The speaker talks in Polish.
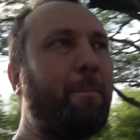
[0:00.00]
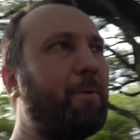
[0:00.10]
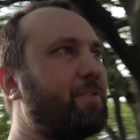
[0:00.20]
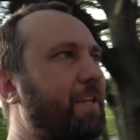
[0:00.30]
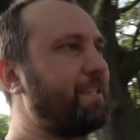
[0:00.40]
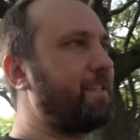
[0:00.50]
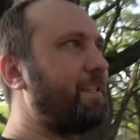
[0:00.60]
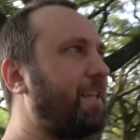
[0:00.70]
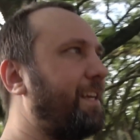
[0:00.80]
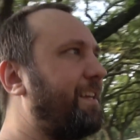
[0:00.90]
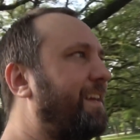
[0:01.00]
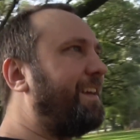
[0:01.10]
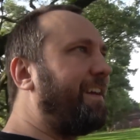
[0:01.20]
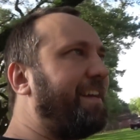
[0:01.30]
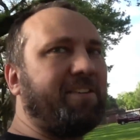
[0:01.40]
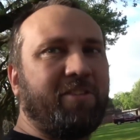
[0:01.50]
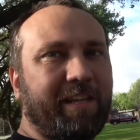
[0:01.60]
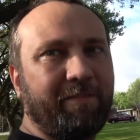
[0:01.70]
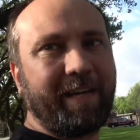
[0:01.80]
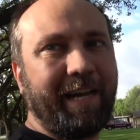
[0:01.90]
podczas gdy gdzieś
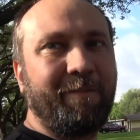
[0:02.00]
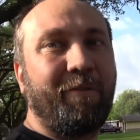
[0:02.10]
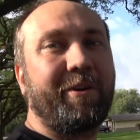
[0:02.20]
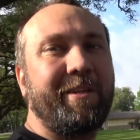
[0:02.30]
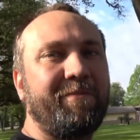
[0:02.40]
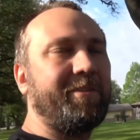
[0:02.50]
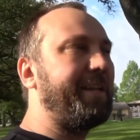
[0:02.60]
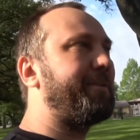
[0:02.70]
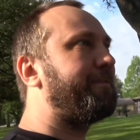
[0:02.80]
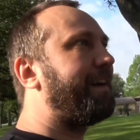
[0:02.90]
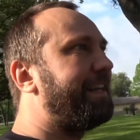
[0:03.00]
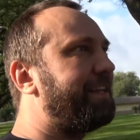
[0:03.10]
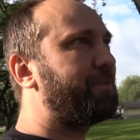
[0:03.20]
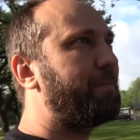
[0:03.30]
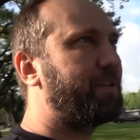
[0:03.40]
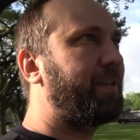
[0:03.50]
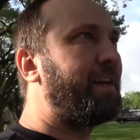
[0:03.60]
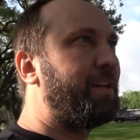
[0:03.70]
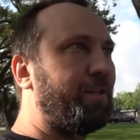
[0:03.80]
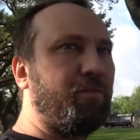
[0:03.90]
tam w Kalifornii, w Silicon Valley, to bez
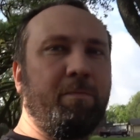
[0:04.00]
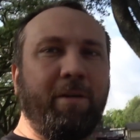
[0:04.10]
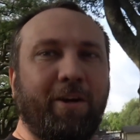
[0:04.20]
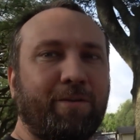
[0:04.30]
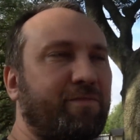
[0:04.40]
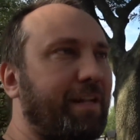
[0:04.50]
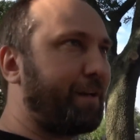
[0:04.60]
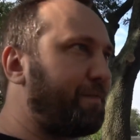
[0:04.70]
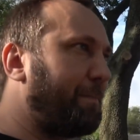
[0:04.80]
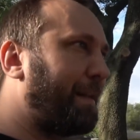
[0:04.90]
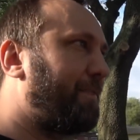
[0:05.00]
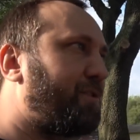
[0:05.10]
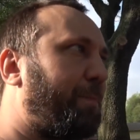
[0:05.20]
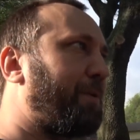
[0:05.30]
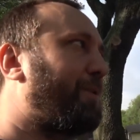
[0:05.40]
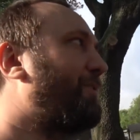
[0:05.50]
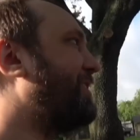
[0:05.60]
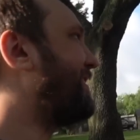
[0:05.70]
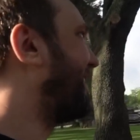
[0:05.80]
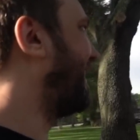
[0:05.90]
2 milionów dolarów nie ma nawet co
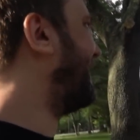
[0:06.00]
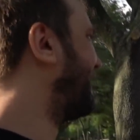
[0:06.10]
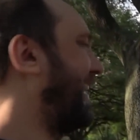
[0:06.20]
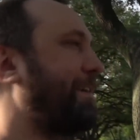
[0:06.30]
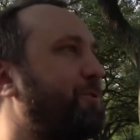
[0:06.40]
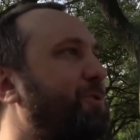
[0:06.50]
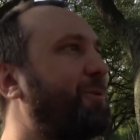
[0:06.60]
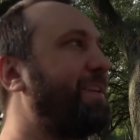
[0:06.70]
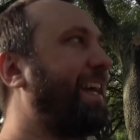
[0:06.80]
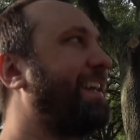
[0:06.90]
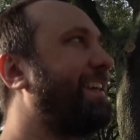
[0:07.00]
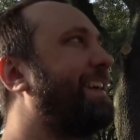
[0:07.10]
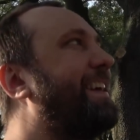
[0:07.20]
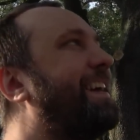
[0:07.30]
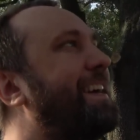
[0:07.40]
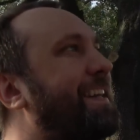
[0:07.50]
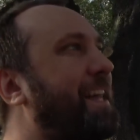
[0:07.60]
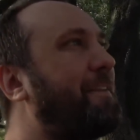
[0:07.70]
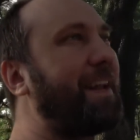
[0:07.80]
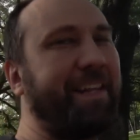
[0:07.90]
podchodzić, no nie? Za jakąś ruinę.
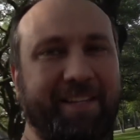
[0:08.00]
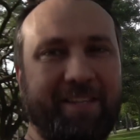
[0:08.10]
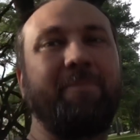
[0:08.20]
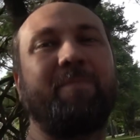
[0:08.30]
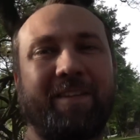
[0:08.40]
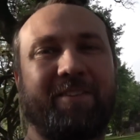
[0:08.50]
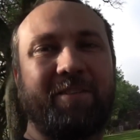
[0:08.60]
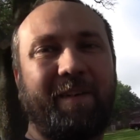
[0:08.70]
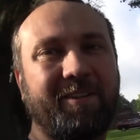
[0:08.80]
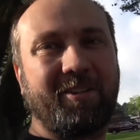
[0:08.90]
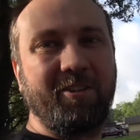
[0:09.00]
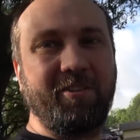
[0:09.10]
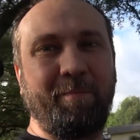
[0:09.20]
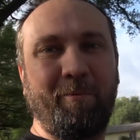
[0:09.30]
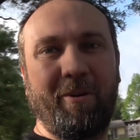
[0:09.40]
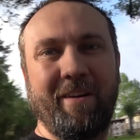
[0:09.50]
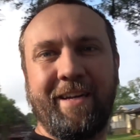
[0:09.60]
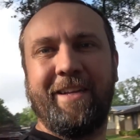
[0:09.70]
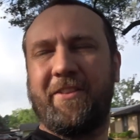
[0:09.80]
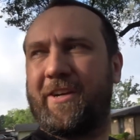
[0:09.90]
Dobra, nic. Trzymajcie się ciepło.
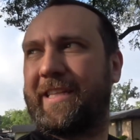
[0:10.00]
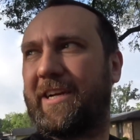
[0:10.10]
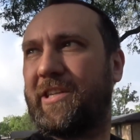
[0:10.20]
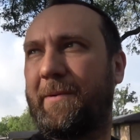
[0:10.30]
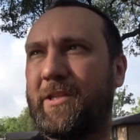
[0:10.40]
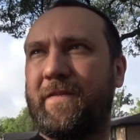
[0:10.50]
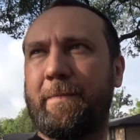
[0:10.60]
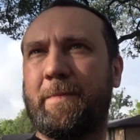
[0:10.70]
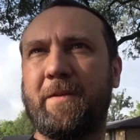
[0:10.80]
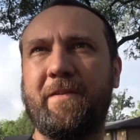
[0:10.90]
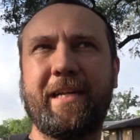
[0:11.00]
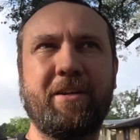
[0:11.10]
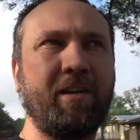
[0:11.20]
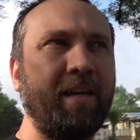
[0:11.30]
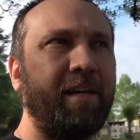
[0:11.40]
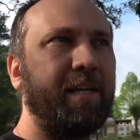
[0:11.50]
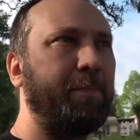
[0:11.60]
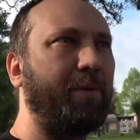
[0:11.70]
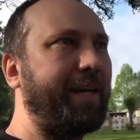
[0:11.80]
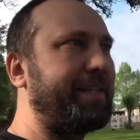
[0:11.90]
Tylko tak chciałem się z Wami przywitać i
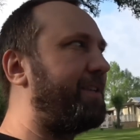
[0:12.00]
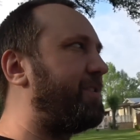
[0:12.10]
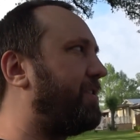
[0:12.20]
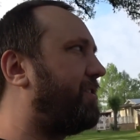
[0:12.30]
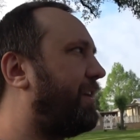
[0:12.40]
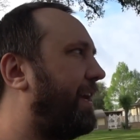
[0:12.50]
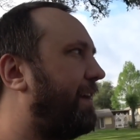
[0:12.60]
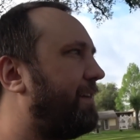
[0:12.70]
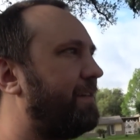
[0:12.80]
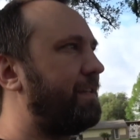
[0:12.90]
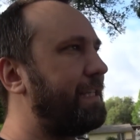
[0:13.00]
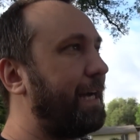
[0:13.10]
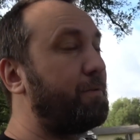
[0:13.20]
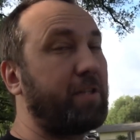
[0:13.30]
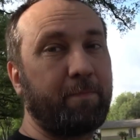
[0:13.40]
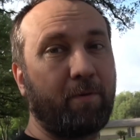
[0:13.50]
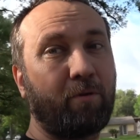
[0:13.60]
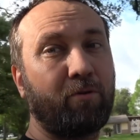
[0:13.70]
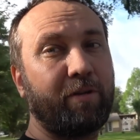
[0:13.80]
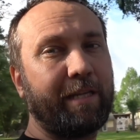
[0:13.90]
pokazać, że żyję i cały czas
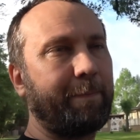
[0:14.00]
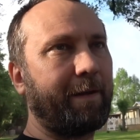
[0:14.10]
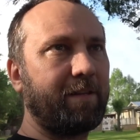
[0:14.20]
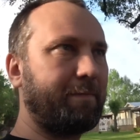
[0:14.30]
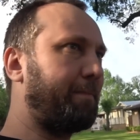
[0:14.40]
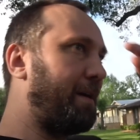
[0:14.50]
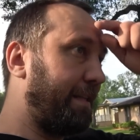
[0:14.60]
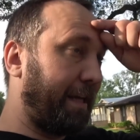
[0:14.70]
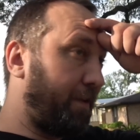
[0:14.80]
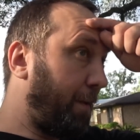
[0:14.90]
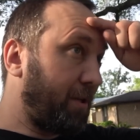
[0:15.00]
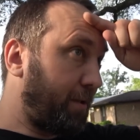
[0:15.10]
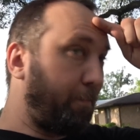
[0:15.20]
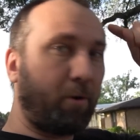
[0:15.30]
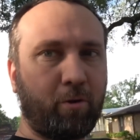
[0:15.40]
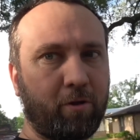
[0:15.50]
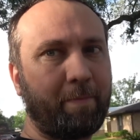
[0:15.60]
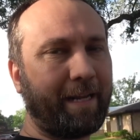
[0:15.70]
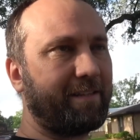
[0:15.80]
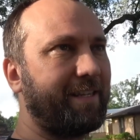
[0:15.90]
podróżuję. Naprawdę mam na chwilę obecną potąd
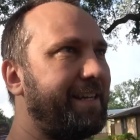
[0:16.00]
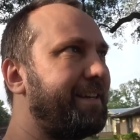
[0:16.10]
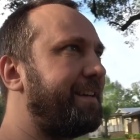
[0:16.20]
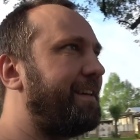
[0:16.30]
pracy,